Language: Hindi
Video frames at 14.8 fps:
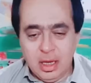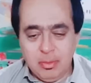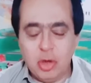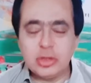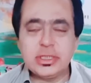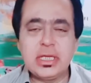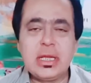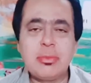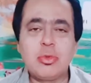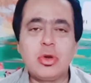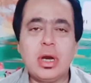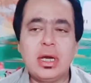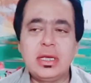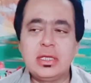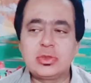बहुत सारी आपको
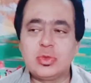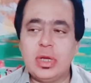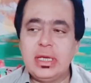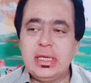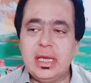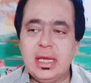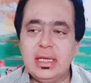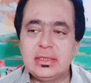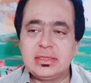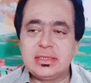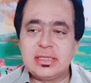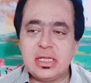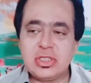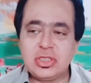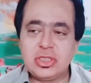कहानियां सुनाई हैं
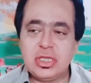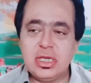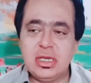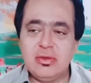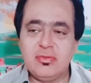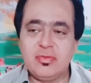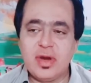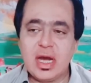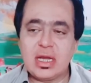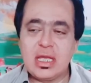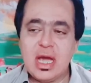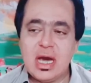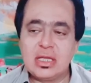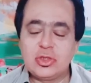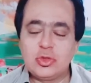सच्चे
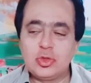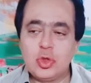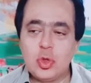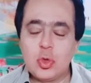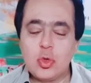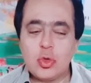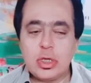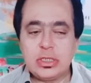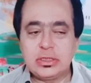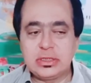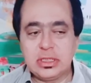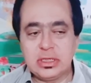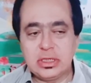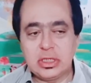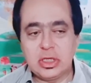वाकयात जो लोगों की
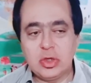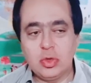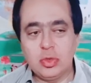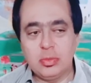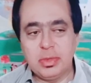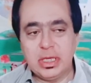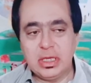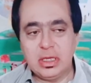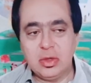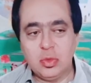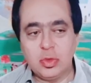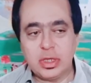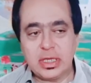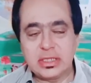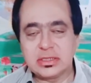ज़िंदगियों में
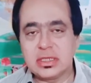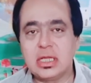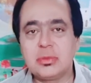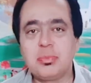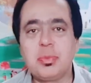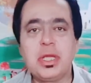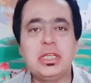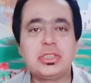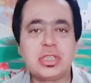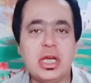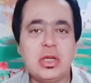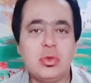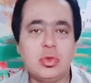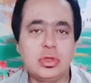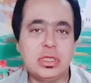उनके साथ पेश
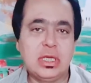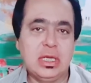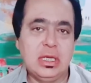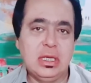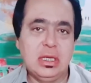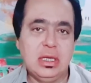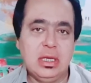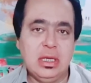आए होते हैं